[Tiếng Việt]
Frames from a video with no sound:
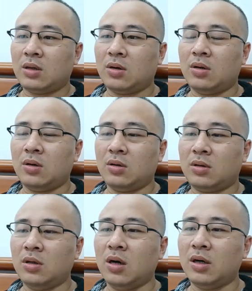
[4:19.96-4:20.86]
Có,
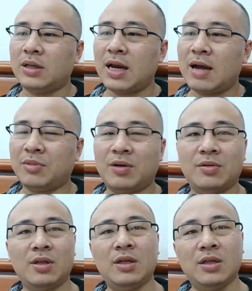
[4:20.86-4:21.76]
thường người ta làm
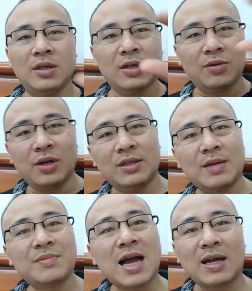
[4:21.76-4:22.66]
theo hình như kiểu hình
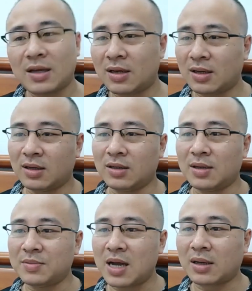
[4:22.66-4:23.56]
tam giác, hình
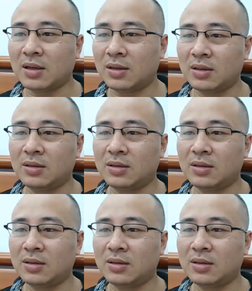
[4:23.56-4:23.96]
tam giác. Ừ.